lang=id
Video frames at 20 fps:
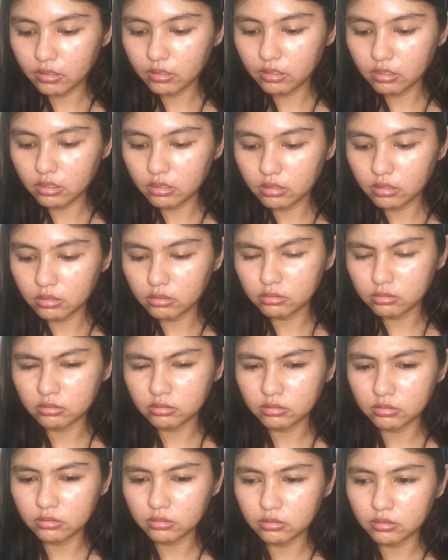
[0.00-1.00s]

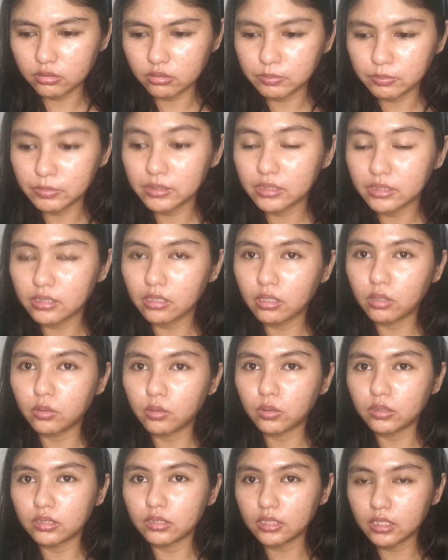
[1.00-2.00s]
uh, micellar
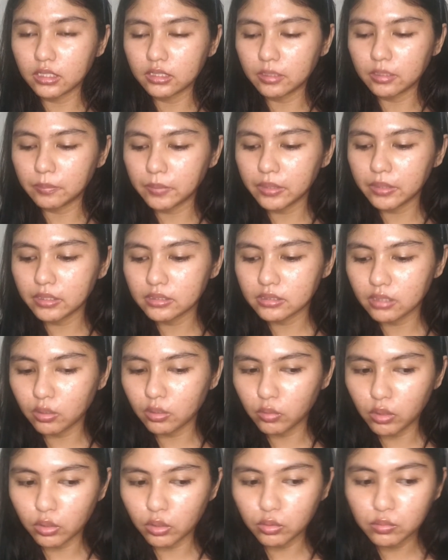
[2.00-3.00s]
water tapi setahu
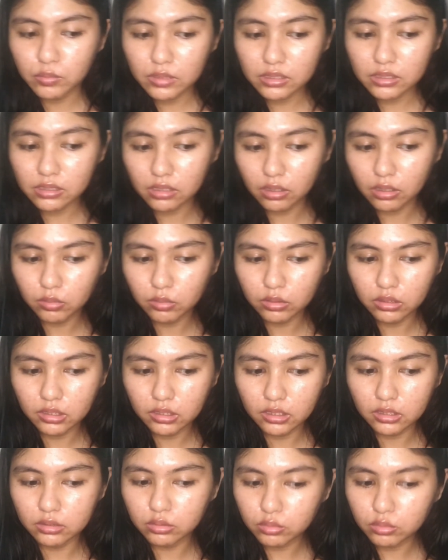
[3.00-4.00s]
aku micellar water
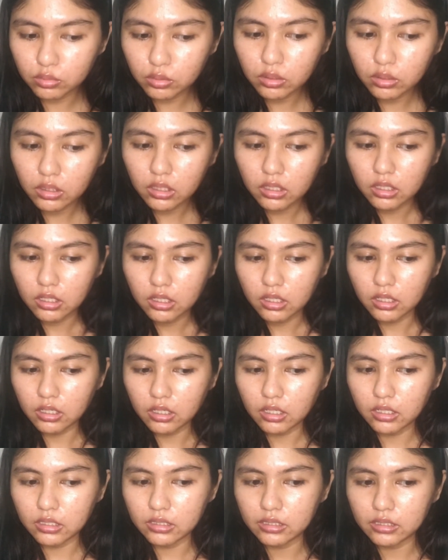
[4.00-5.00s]
itu
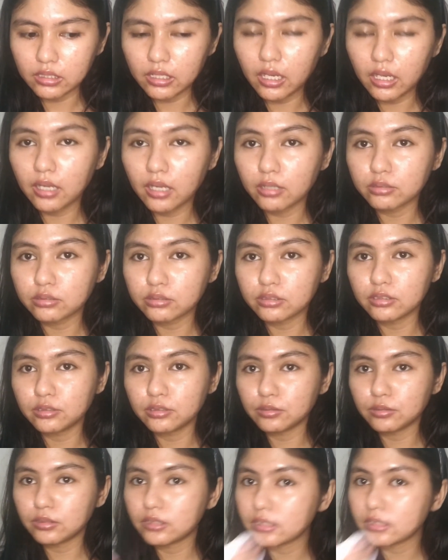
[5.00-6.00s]
dia harus
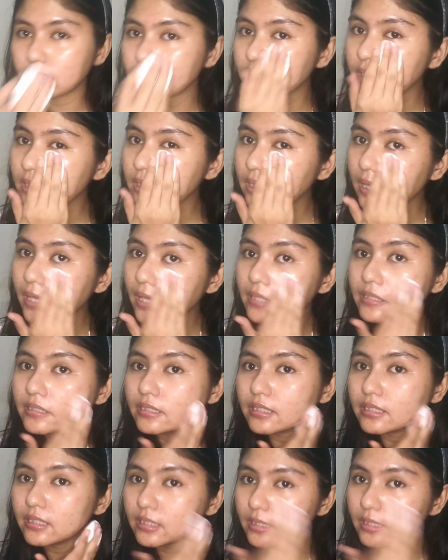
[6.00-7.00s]
dicuci
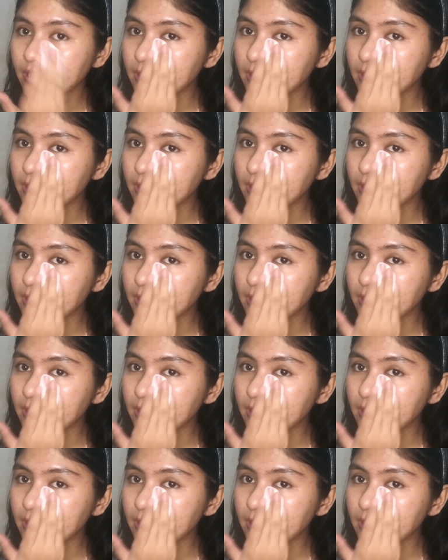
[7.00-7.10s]
lagi